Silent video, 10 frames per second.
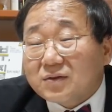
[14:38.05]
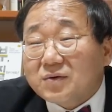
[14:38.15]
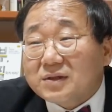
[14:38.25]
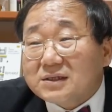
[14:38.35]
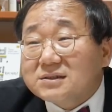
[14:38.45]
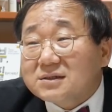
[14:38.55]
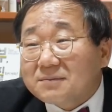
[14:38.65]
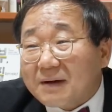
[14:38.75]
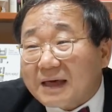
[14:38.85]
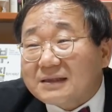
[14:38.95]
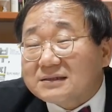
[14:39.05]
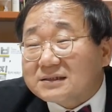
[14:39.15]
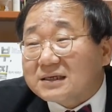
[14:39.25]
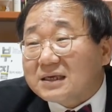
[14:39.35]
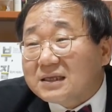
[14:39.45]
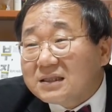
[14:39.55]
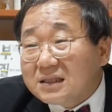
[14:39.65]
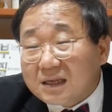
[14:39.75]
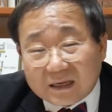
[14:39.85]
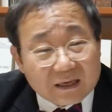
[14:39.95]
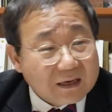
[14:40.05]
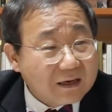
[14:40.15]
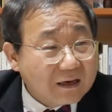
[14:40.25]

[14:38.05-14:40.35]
또는 인정받은 적이 있니?